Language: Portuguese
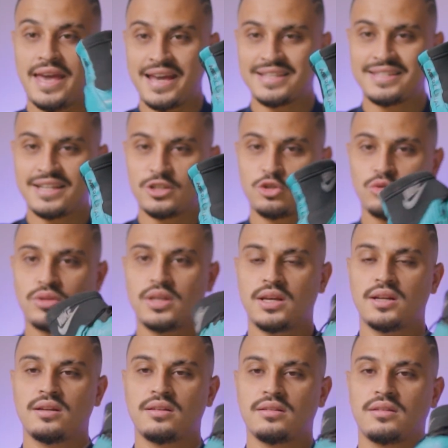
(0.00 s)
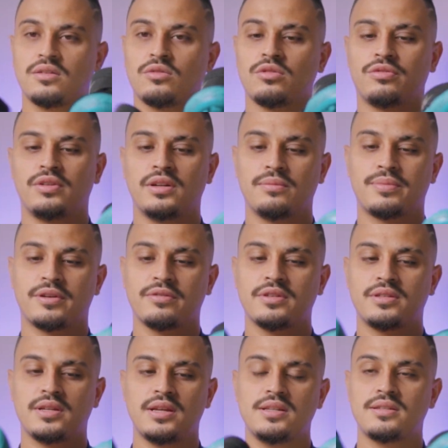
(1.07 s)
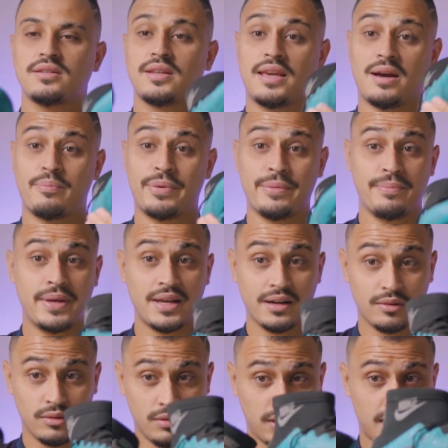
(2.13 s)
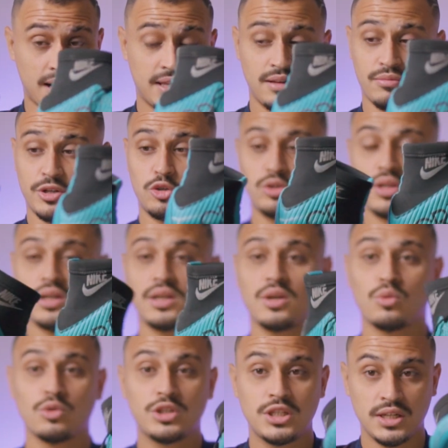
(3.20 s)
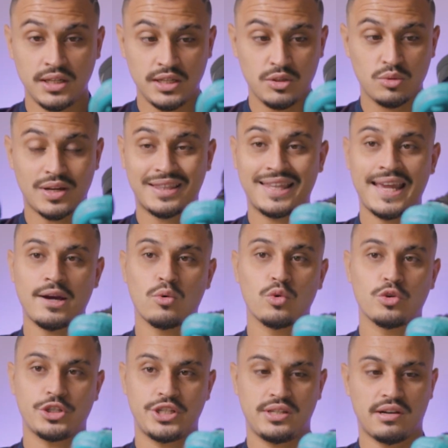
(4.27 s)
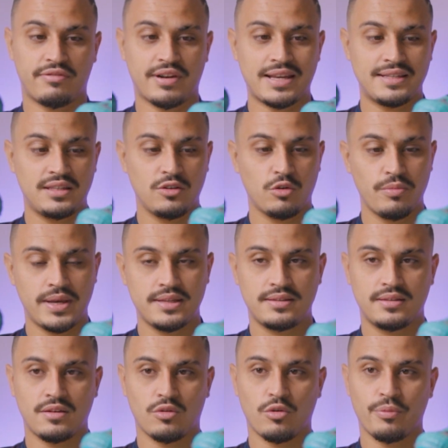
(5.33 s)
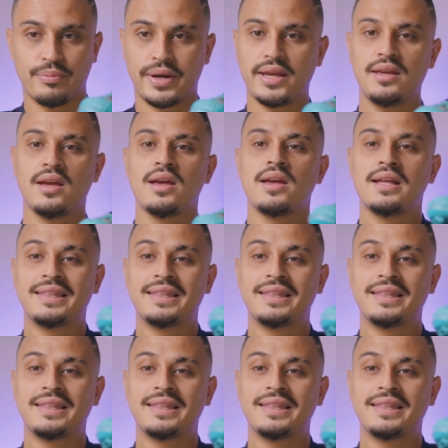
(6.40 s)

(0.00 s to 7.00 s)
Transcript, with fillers: Essa é a chuteira que eu tô falando para vocês, que é a primeira colocada, é uma chuteira que eu utilizo até hoje, já faz 5 meses que eu comprei.